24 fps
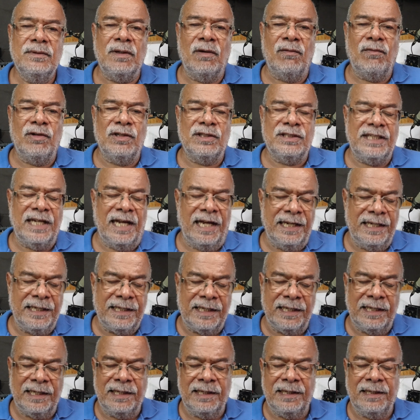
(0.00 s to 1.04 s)
então você aí
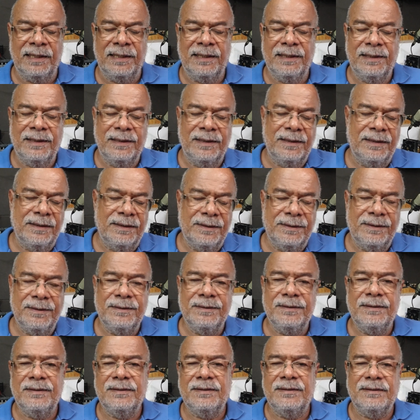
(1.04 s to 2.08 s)
que
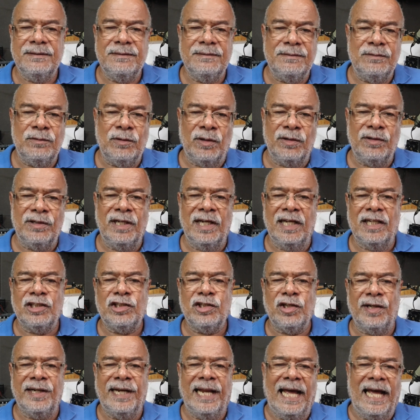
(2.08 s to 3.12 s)
dono de
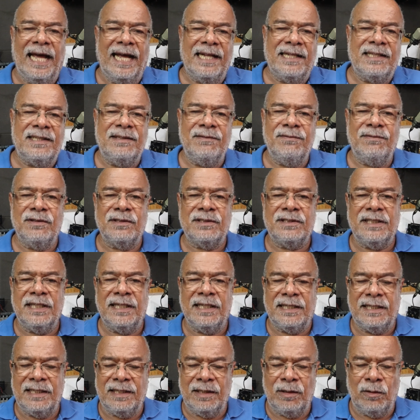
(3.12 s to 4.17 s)
lanchonete,
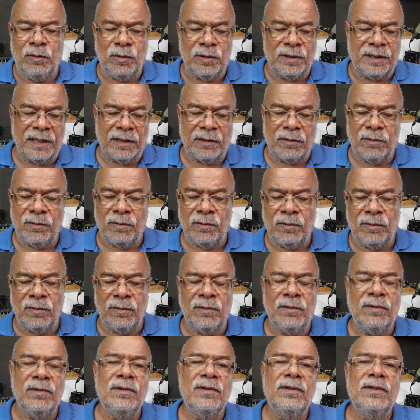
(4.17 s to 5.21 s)
você que luta
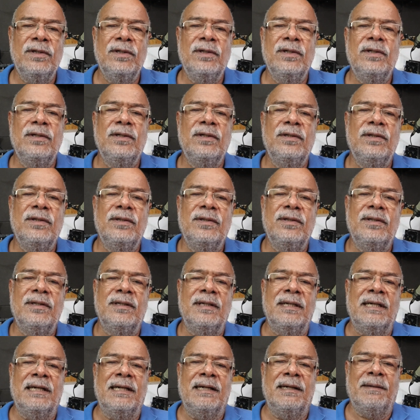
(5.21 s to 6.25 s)
com
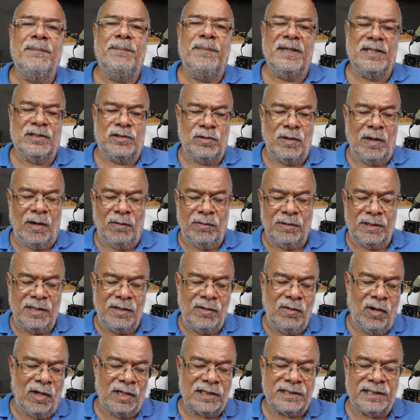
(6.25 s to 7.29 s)
é, pessoal que
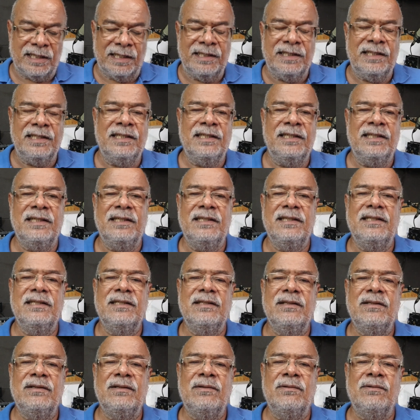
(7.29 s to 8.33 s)
gosta de
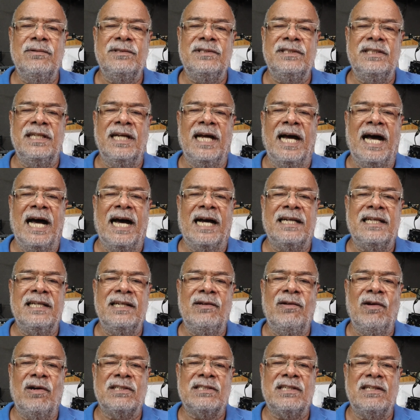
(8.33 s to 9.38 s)
cozinhar, que
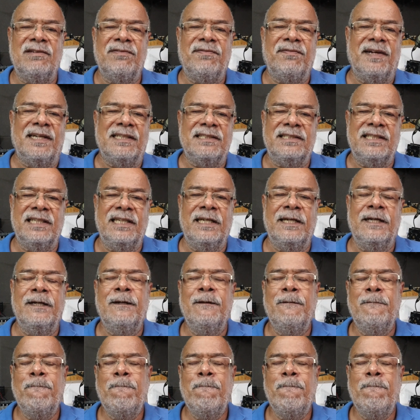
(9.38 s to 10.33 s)
gosta de fazer,